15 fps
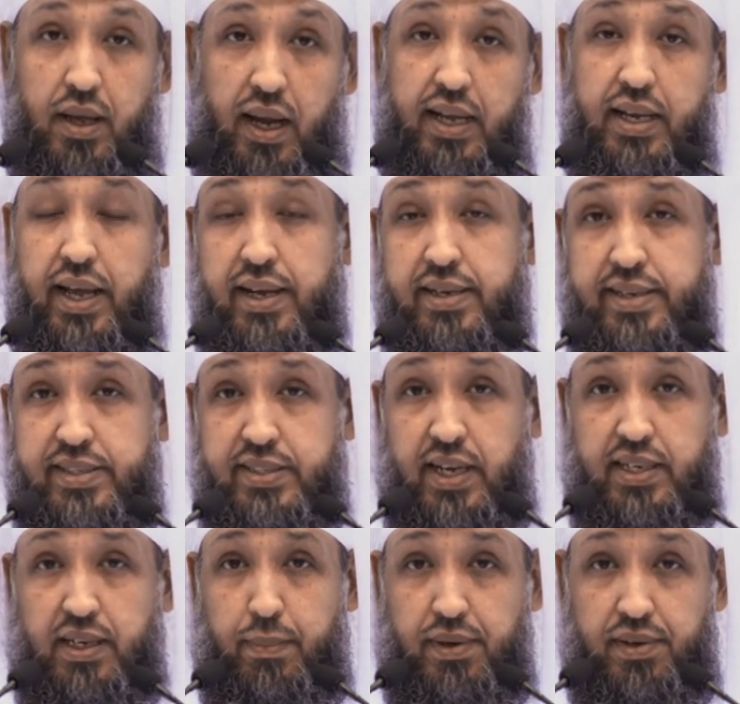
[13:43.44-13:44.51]
إلا أن
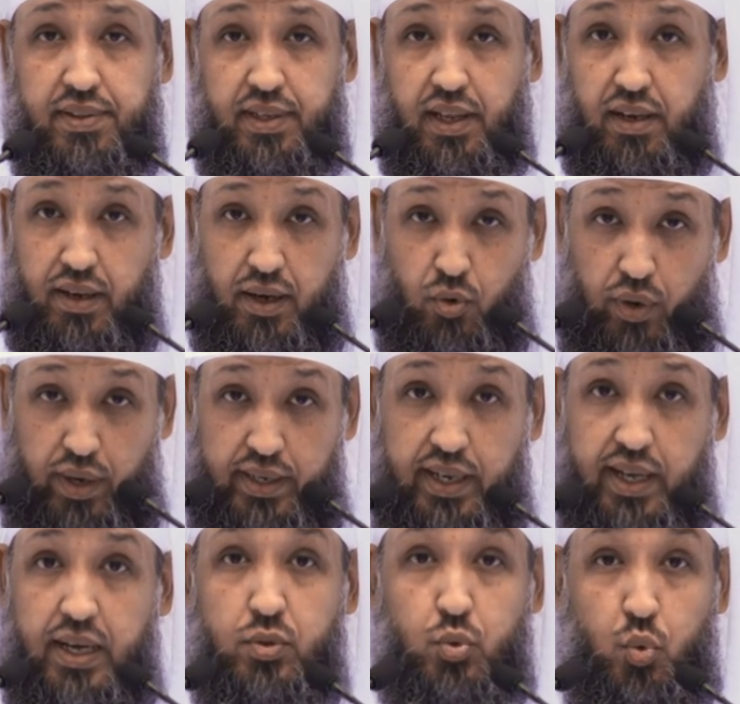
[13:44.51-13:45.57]
زينب رضي الله
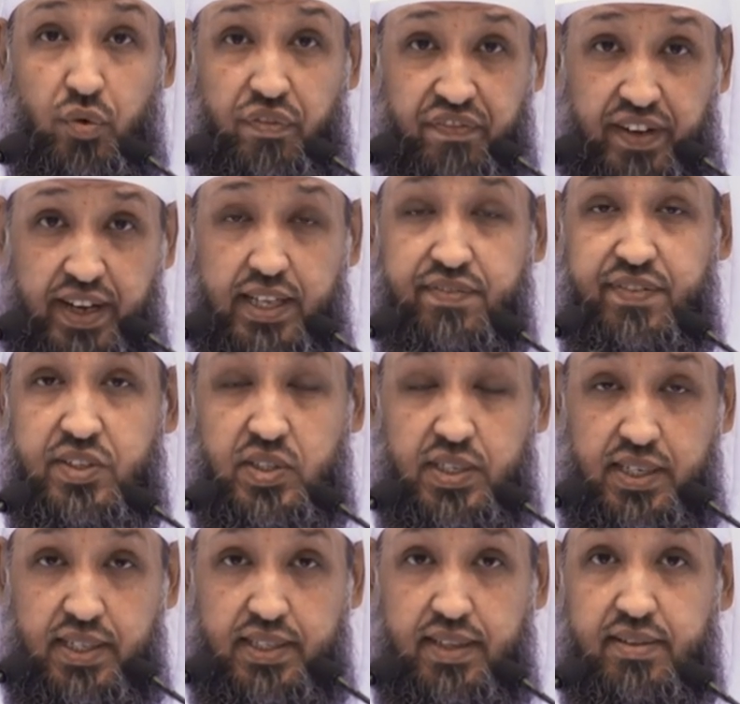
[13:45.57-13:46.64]
عنها توفيت في
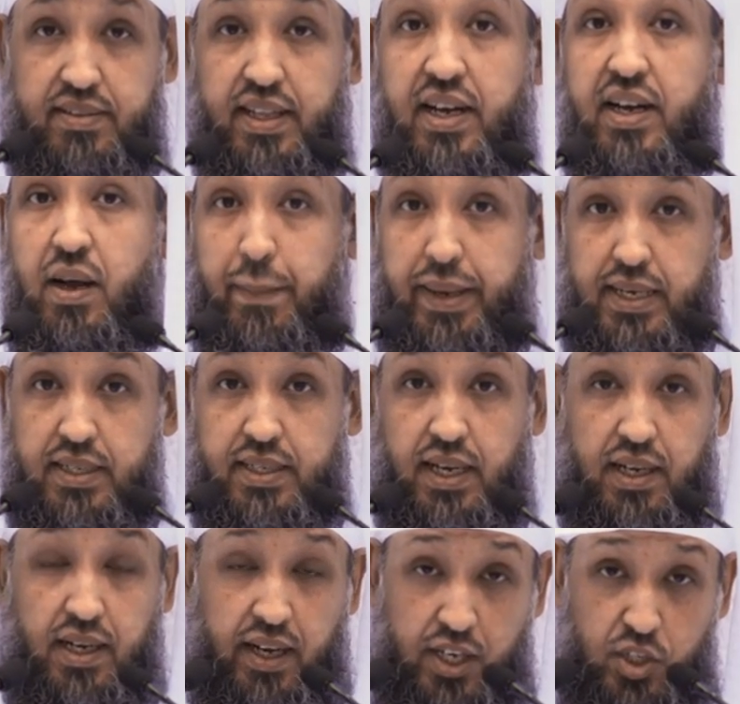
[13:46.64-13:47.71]
السنة الثامنة
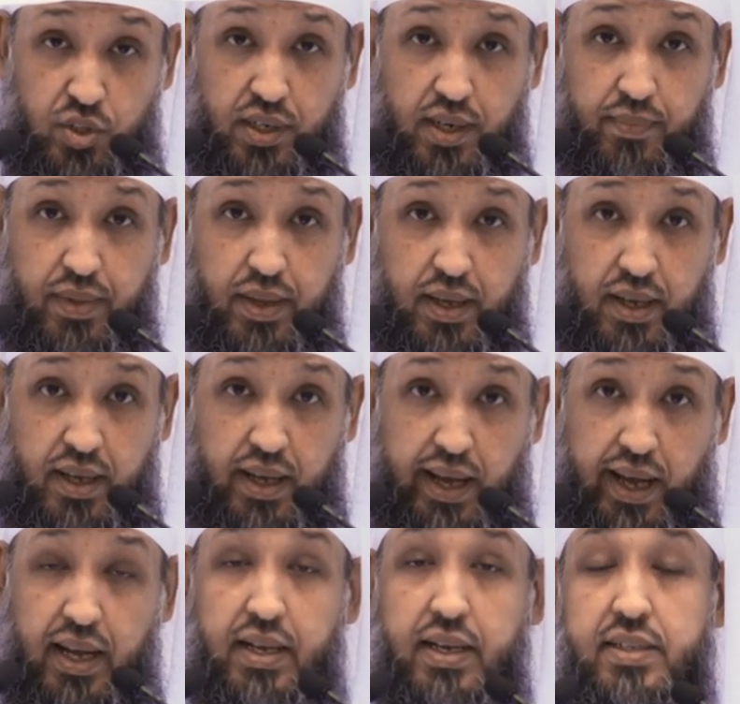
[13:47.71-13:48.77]
للهجرة
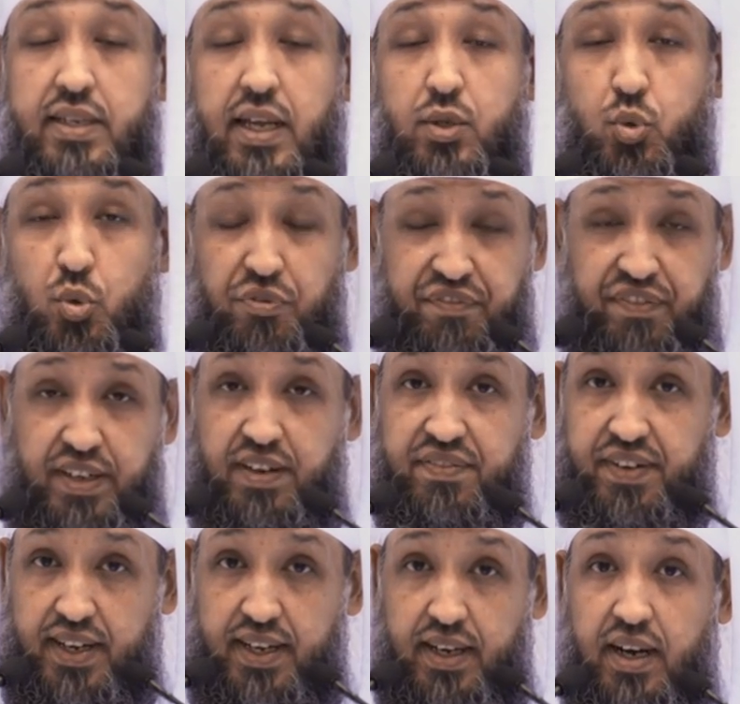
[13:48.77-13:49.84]
التي توفي
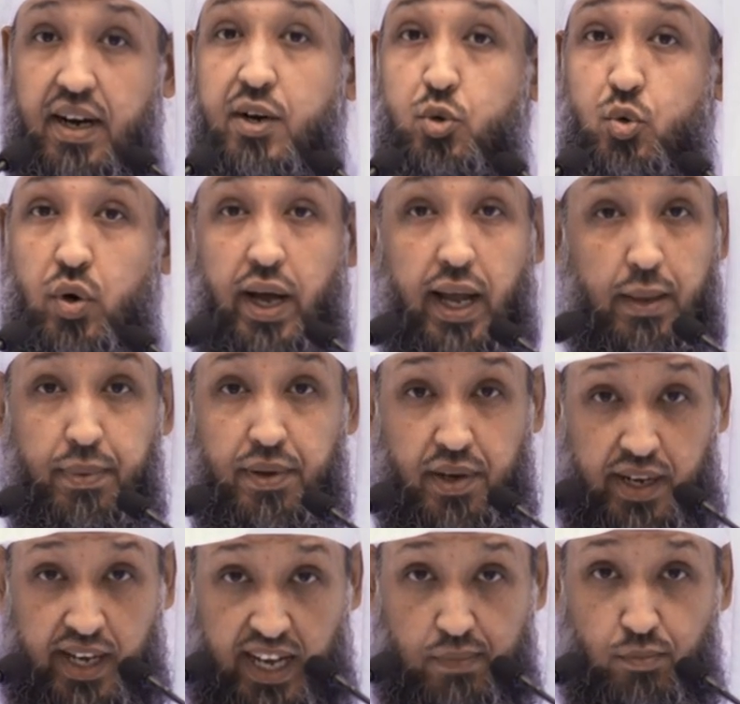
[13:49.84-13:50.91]
فيها أخوها
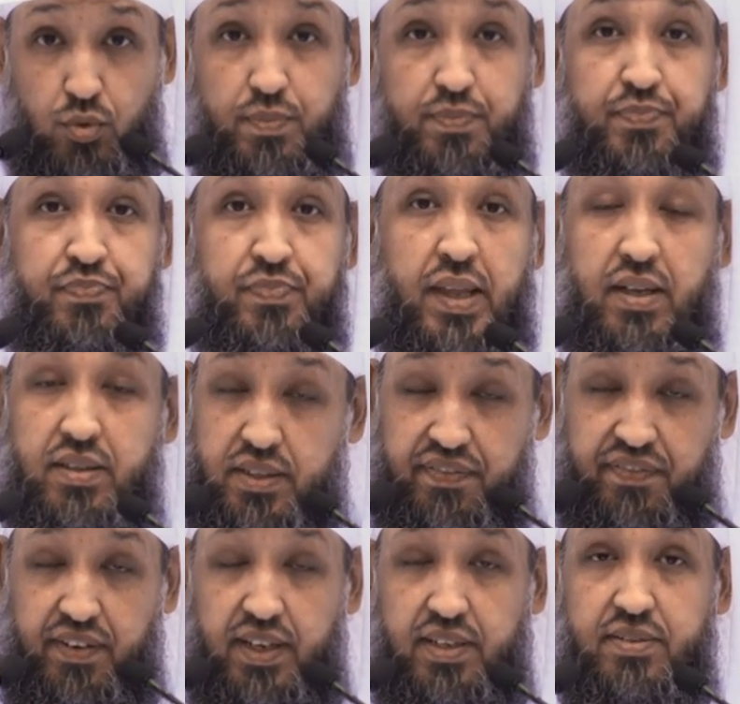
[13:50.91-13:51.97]
إبراهيم
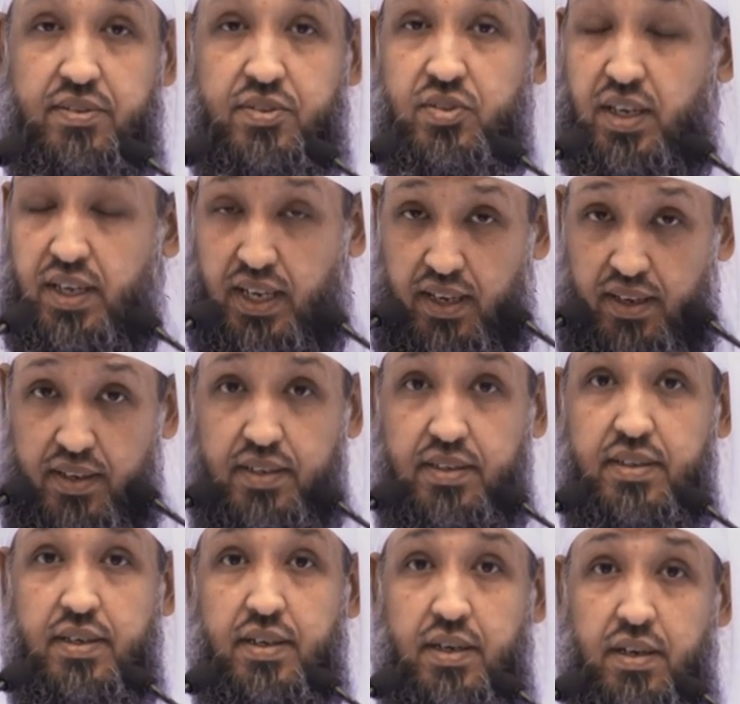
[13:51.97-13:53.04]
طفلا
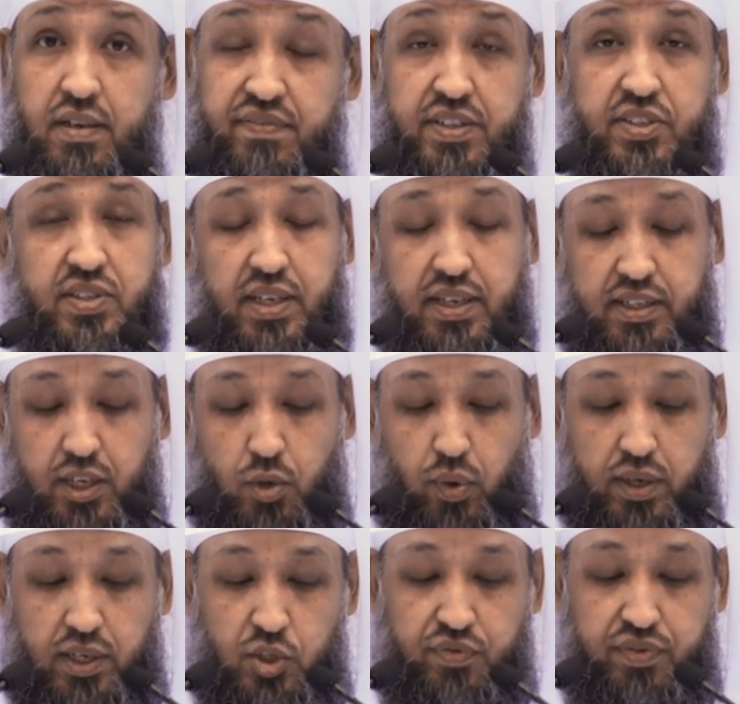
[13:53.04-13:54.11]
صغيرا في السنة
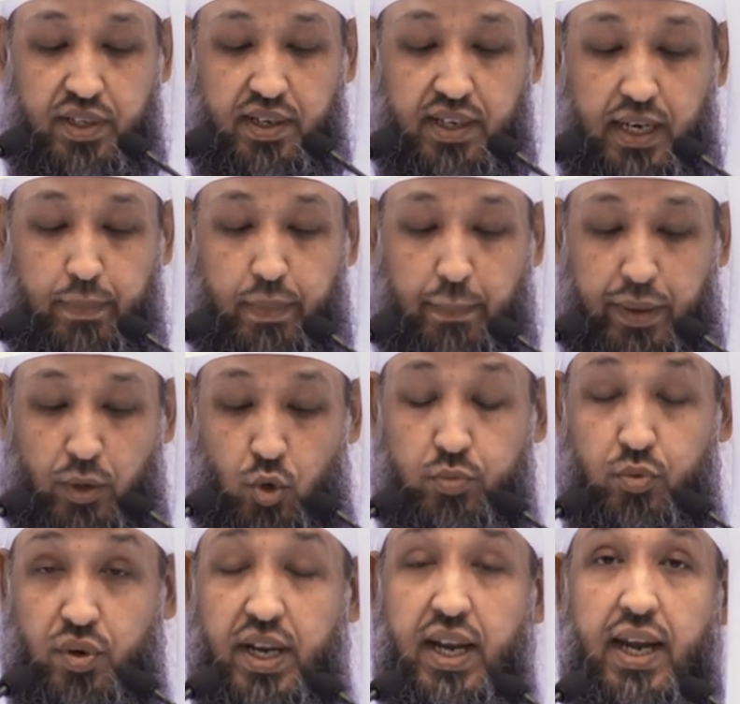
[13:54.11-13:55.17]
والنصف تقريبا من
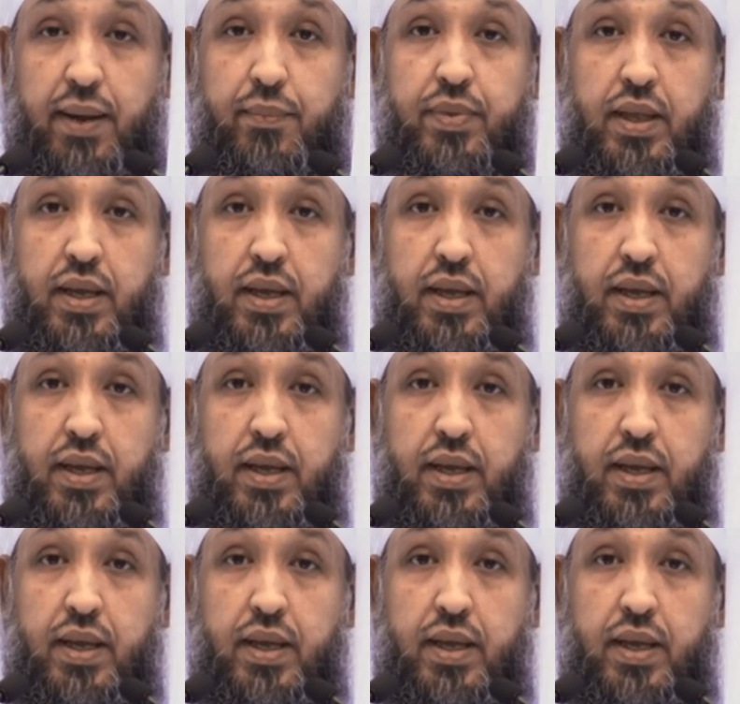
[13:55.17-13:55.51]
عمره